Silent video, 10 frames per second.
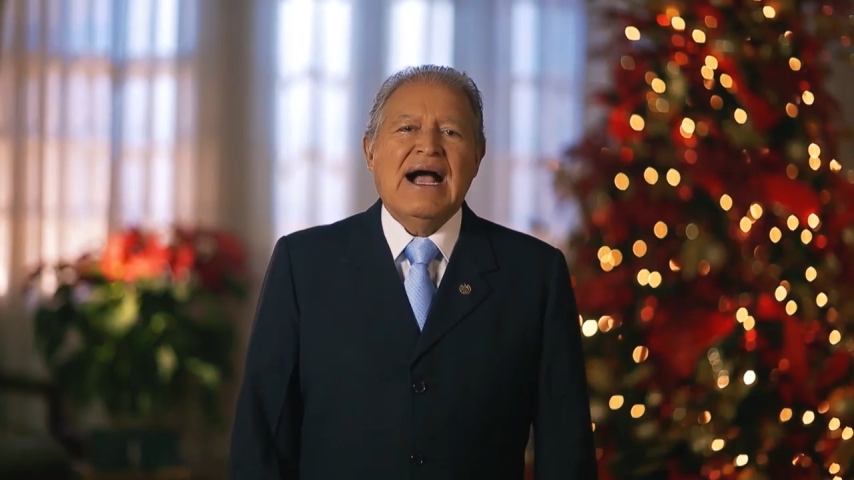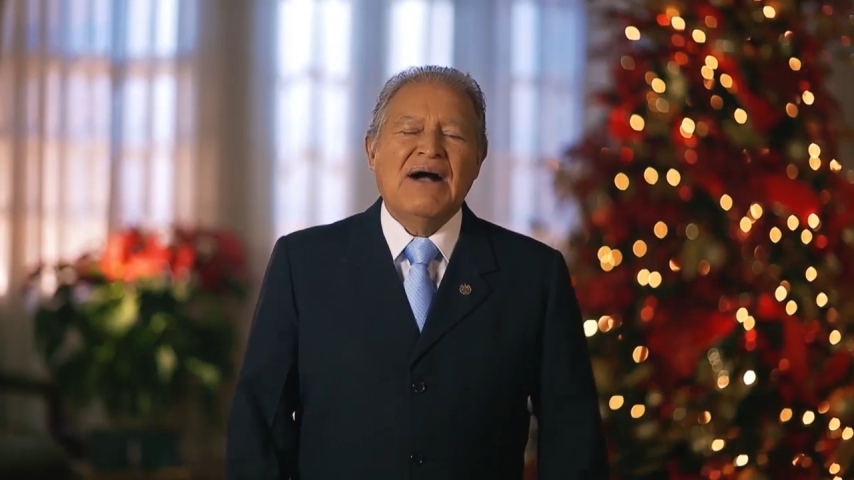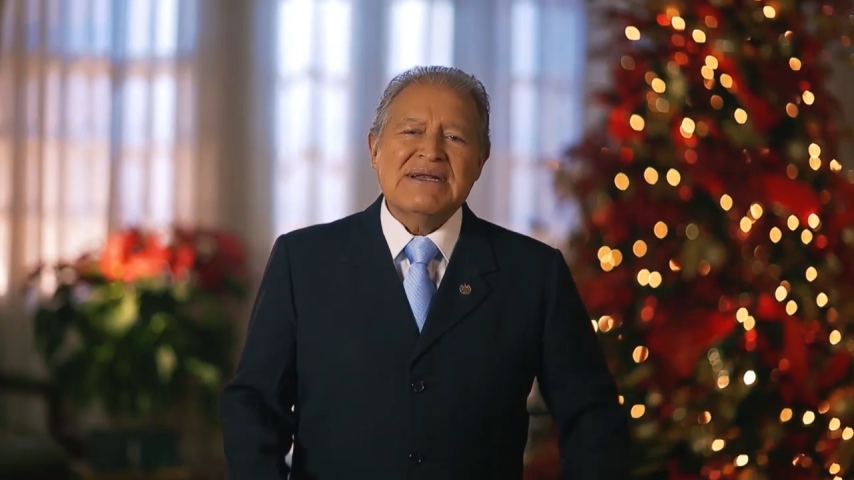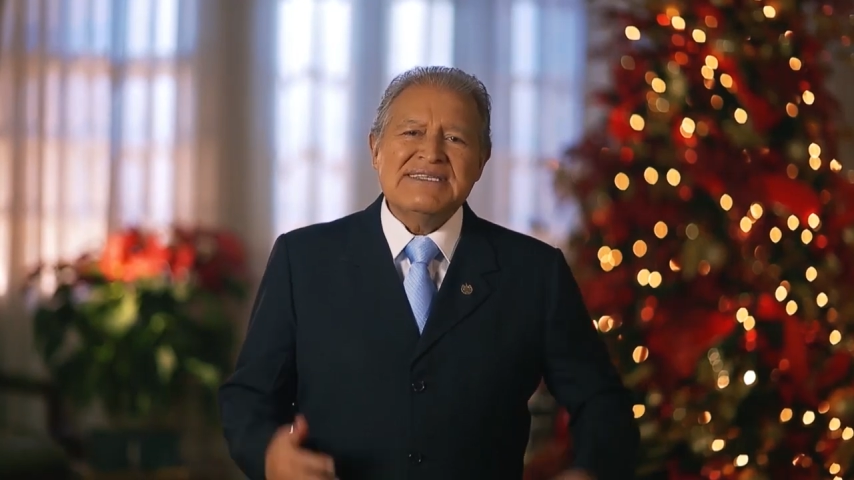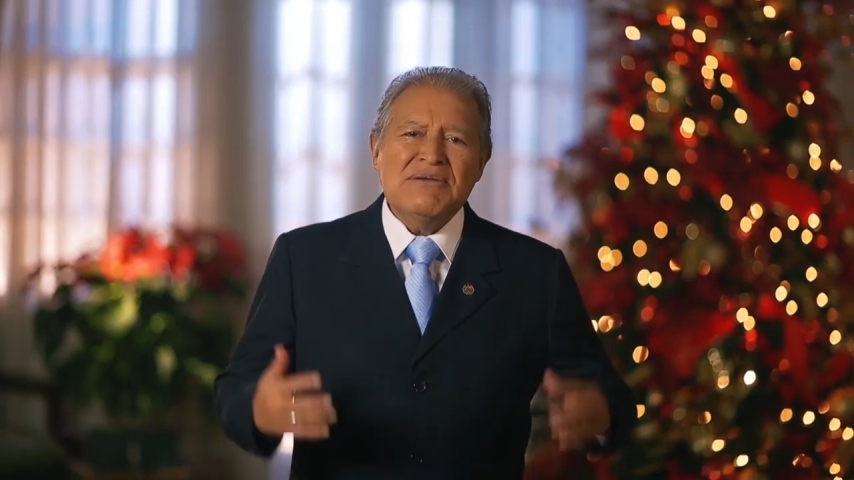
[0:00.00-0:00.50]

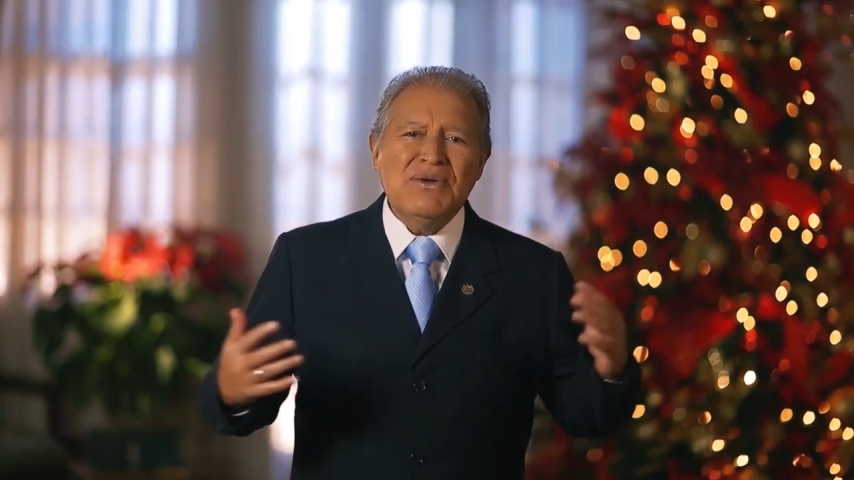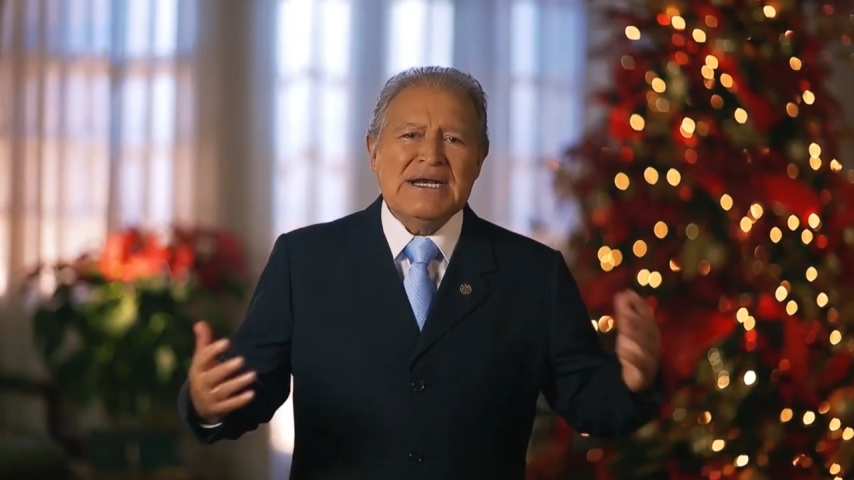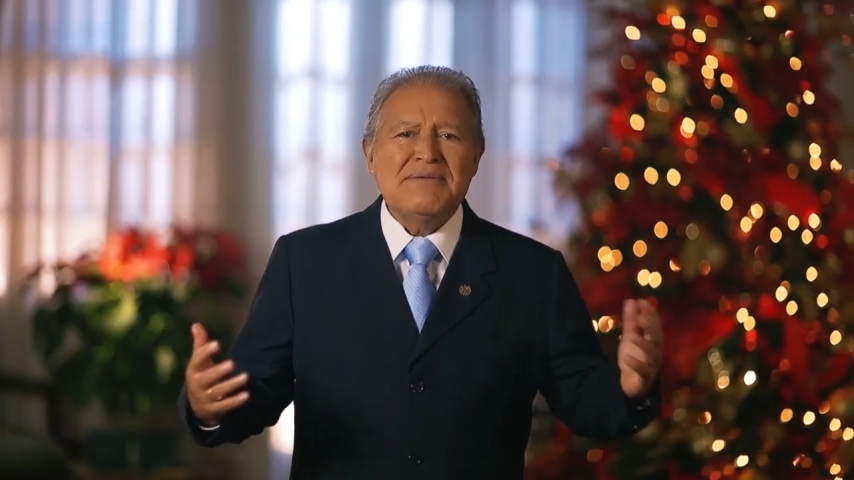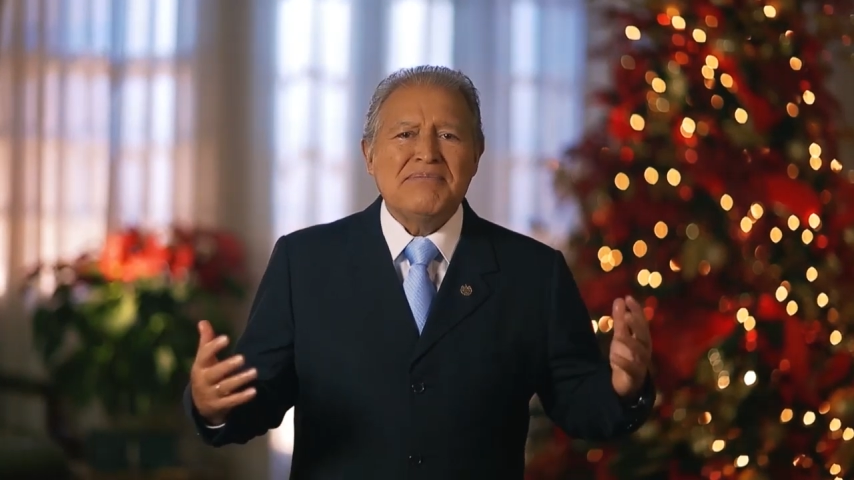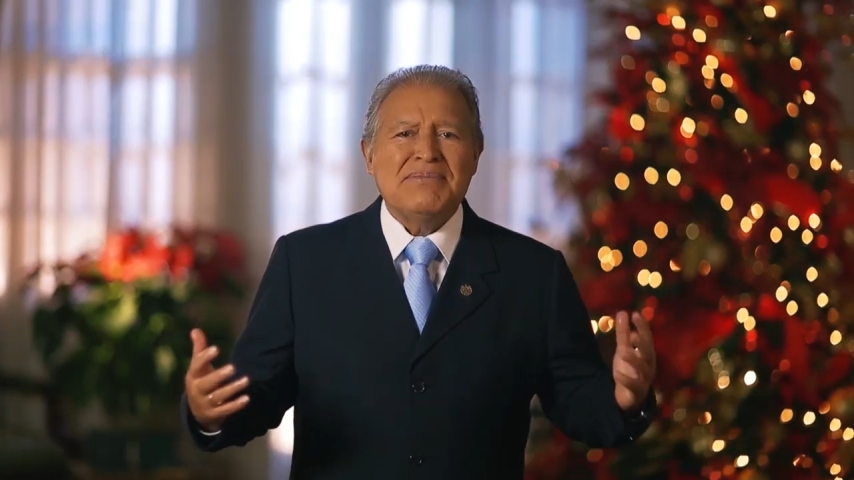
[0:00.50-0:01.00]

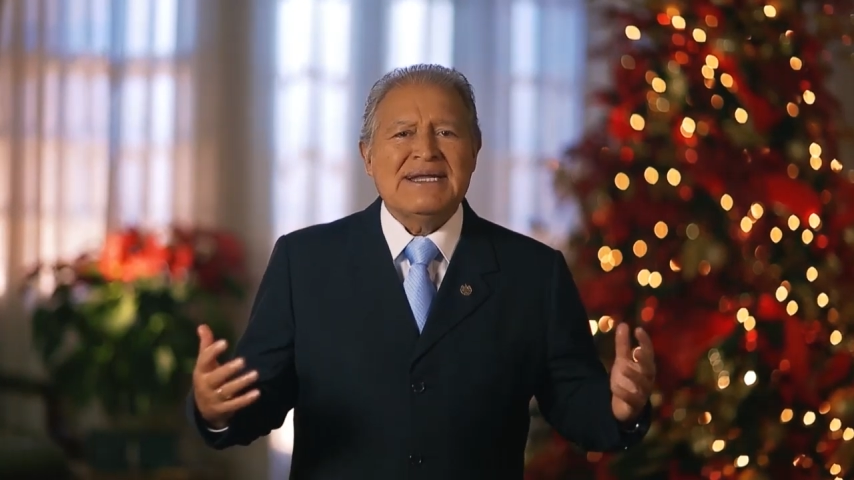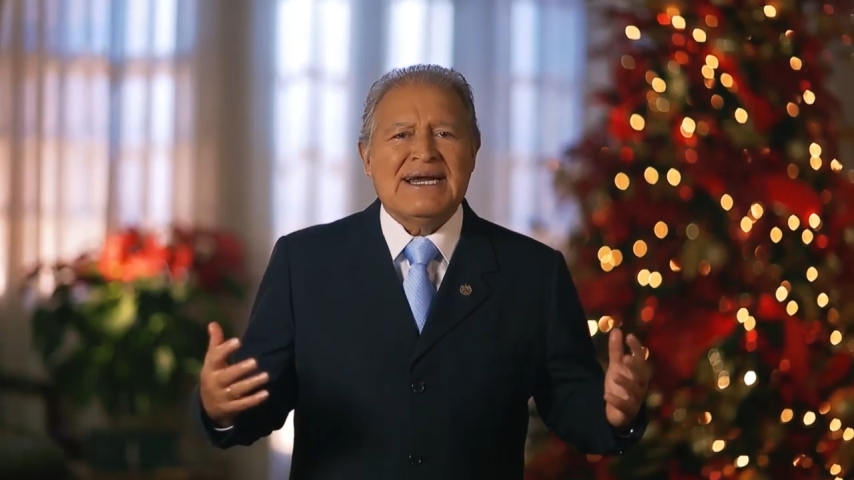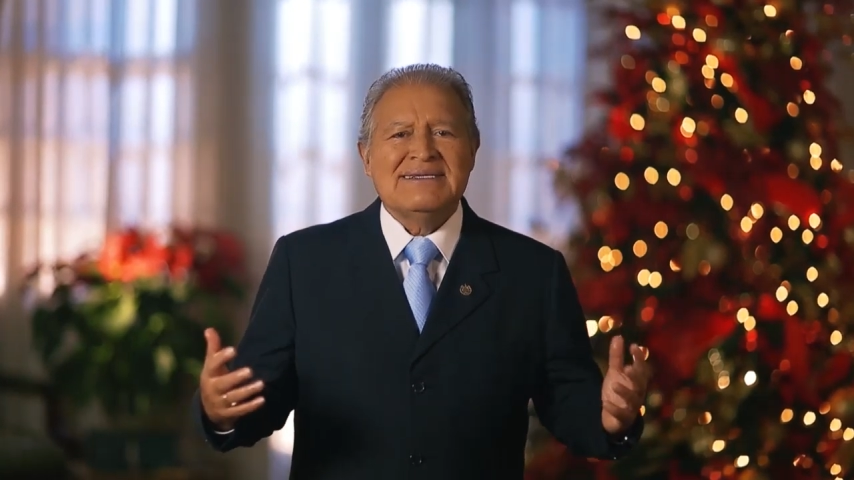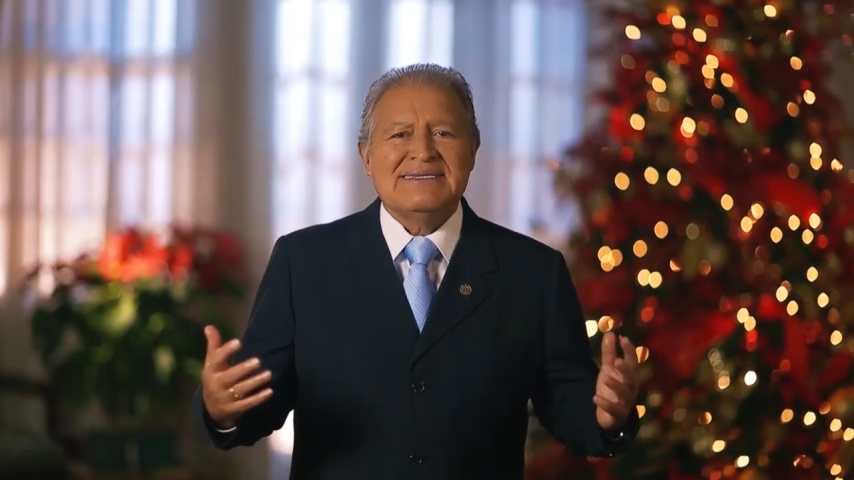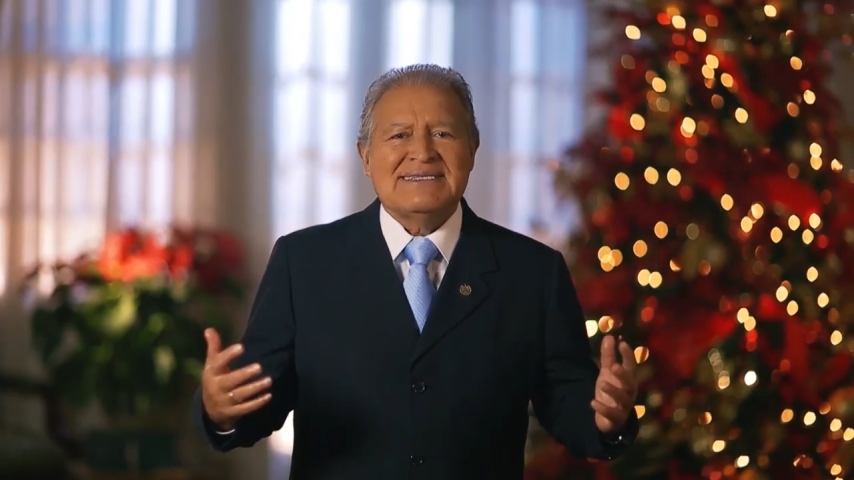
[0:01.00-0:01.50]
abracemos la
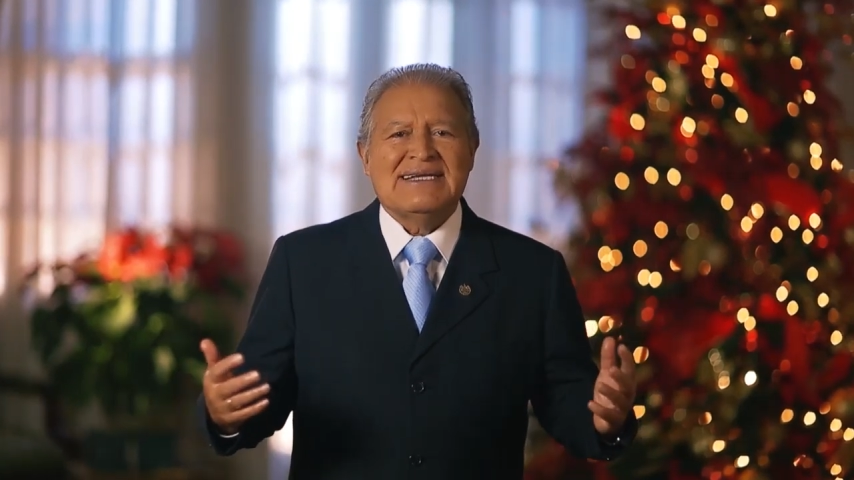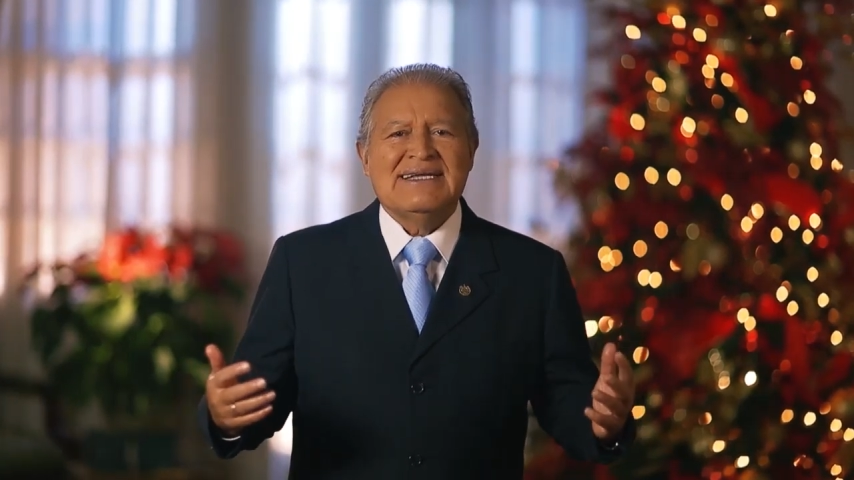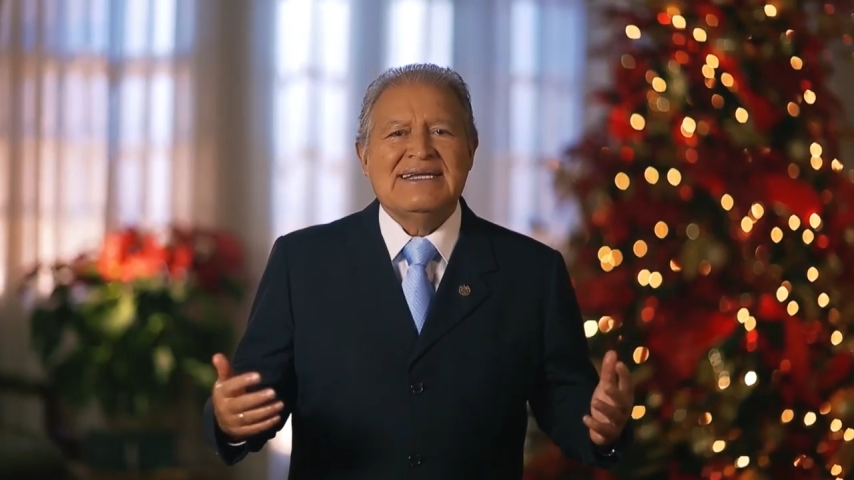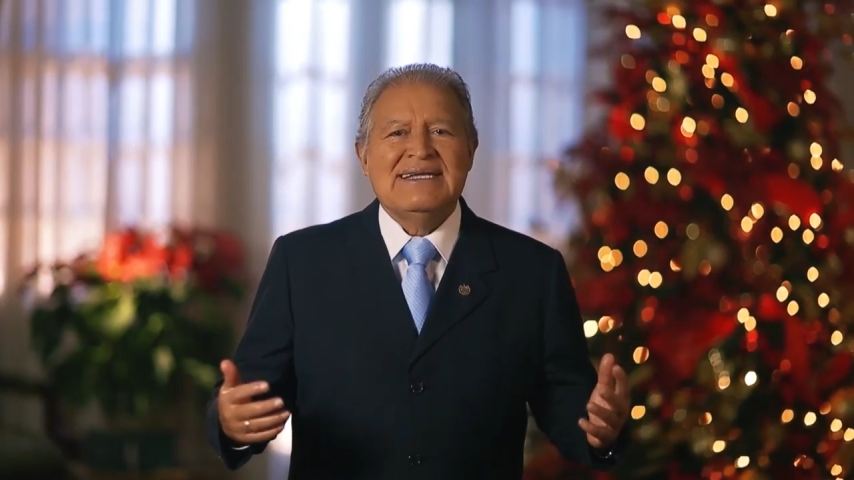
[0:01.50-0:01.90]
esperanza